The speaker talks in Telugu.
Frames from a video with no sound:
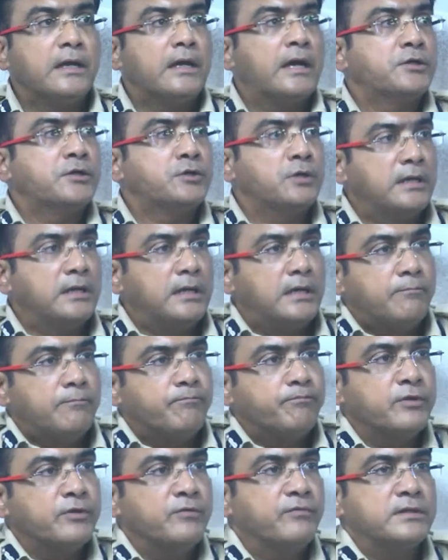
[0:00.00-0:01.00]
యాక్చువల్గా
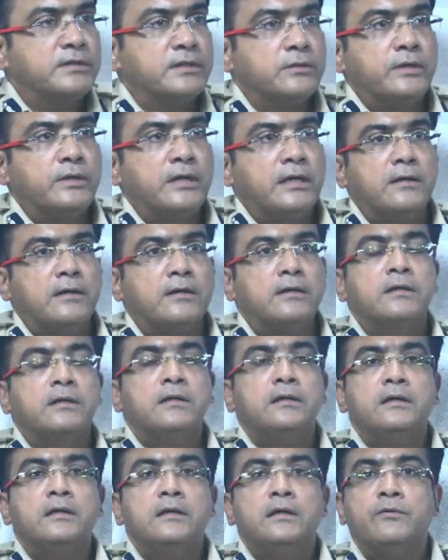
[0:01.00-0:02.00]
ఇవంతా కూడా
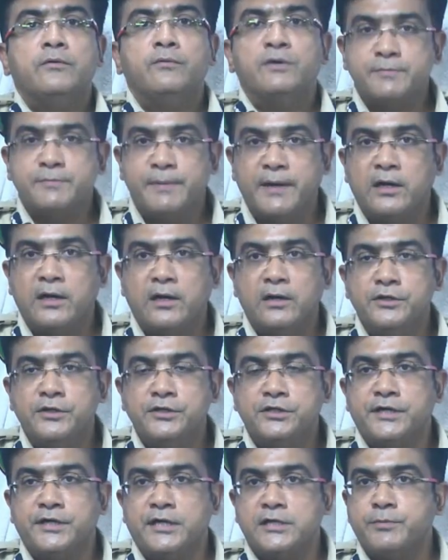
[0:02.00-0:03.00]
వెస్ట్ బెంగాల్
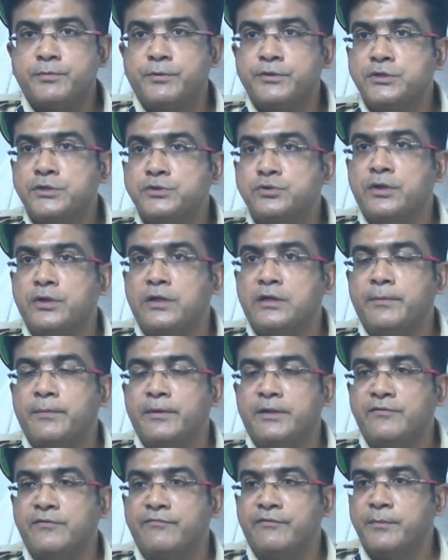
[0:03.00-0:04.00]
నుంచి ట్రాన్స్పోర్ట్ చేస్తుండగా
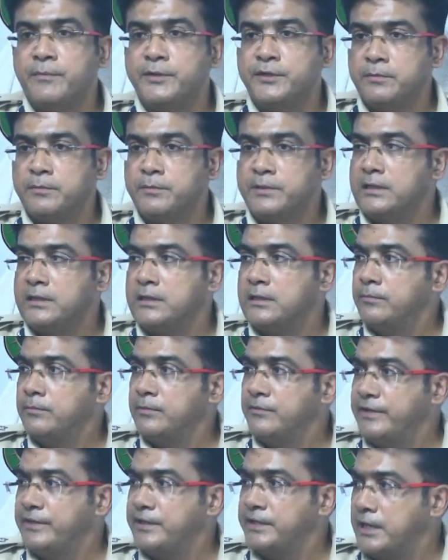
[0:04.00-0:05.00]
మనకి ఇన్ఫర్మేషన్ మీద
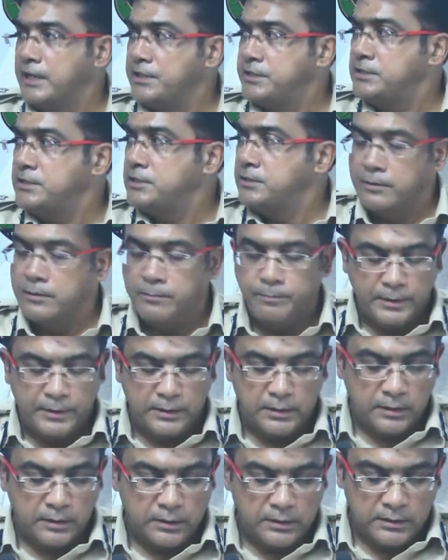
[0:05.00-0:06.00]
ఇవన్నీ క్యాచ్ చేసి
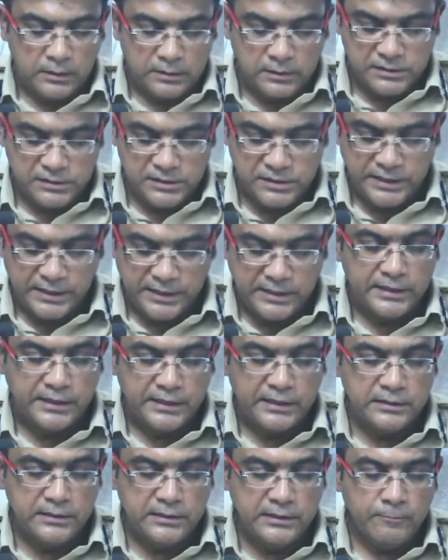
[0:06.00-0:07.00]
సీజ్ చేయడం
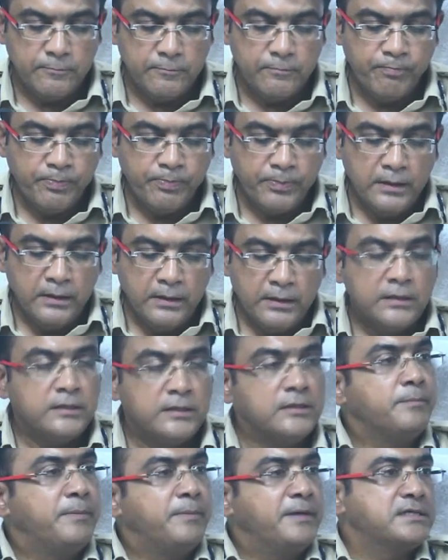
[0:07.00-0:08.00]
జరిగింది
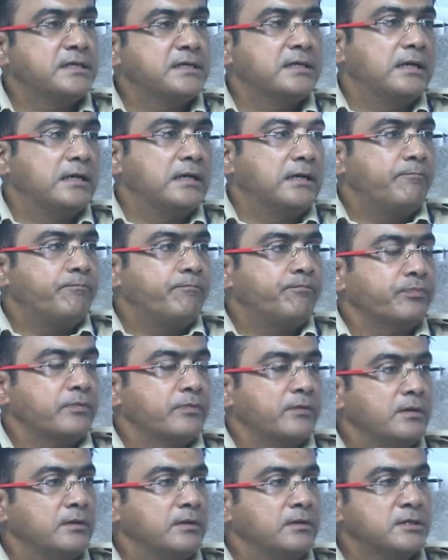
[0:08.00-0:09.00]
ఇది బేసిక్గా
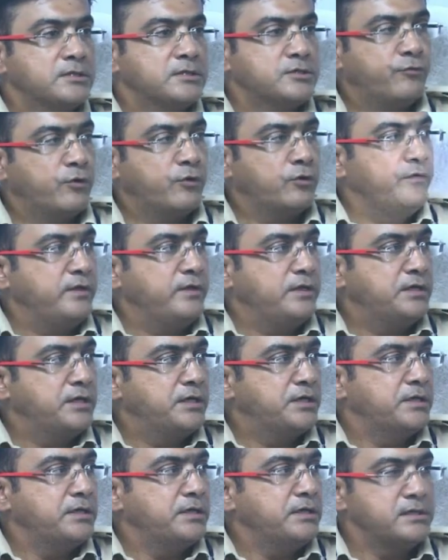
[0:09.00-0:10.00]
దిస్ ఫోర్ట్విన్
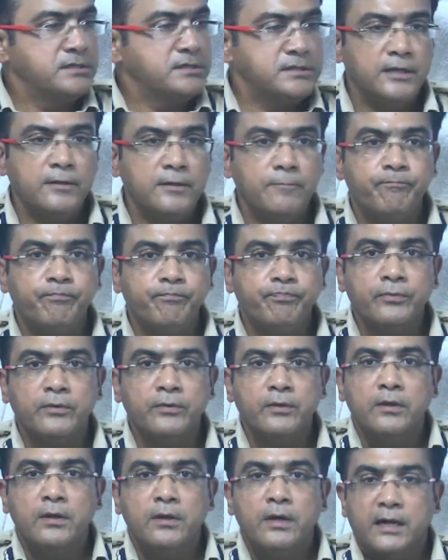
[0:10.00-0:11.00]
ఇంజెక్షన్ ఈజ్ ఏ
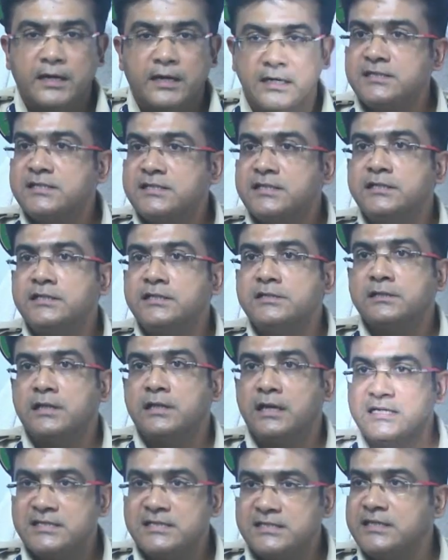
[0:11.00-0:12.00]
అనస్థెటిస్
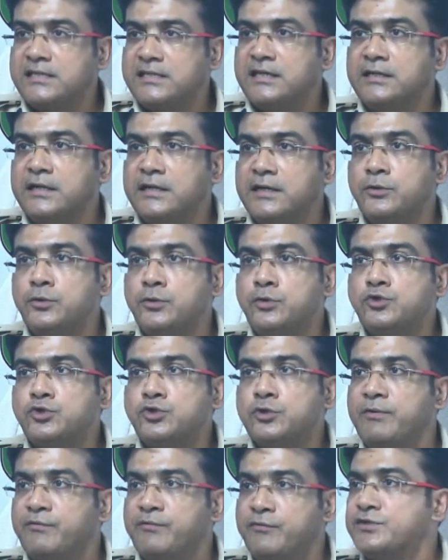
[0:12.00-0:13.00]
అనస్థెటిక్ డ్రగ్
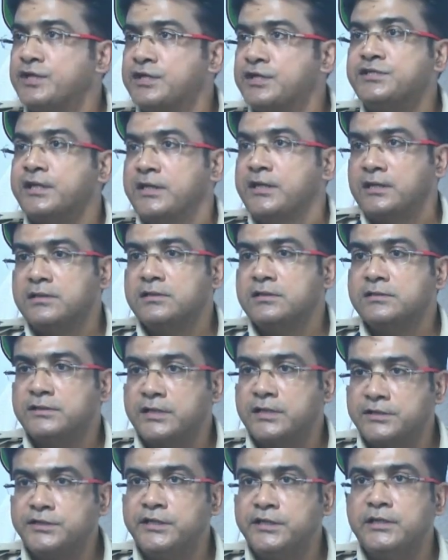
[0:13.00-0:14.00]
యూజ్డ్ బిఫోర్ సర్జరీ
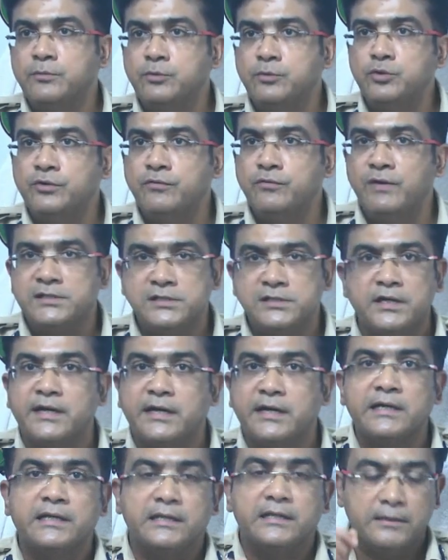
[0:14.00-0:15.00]
సర్జరీకి ముందు ఇవ్వాల్సిన
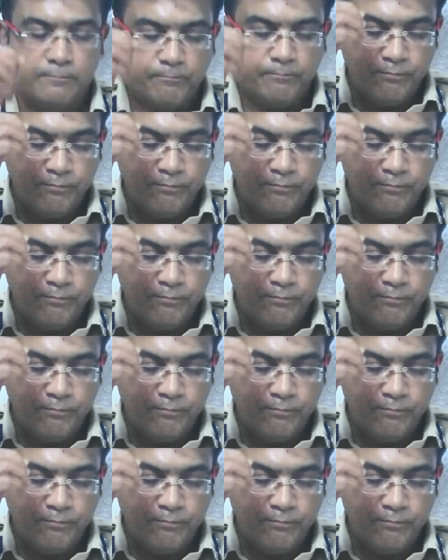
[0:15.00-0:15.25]
డ్రగ్ ఇది